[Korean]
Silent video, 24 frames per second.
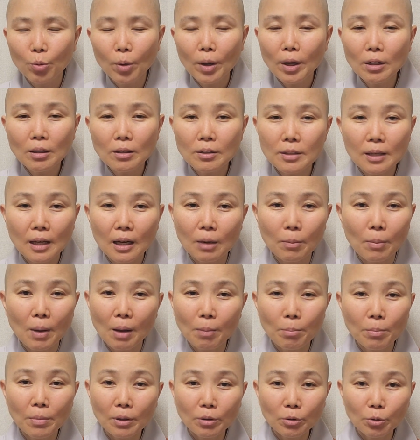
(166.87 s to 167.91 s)
되는 사람
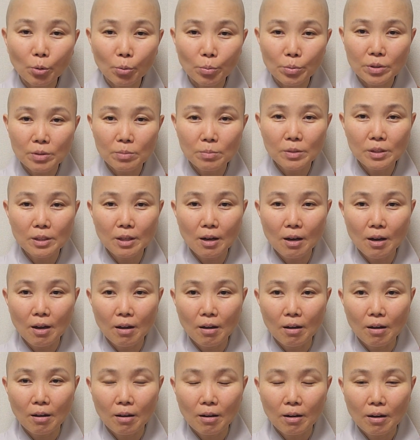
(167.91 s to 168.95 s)
한 명도
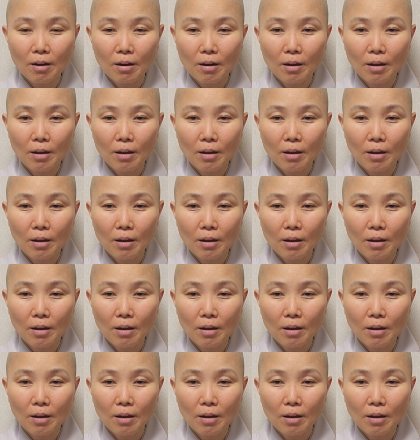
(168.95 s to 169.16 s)
없습니다.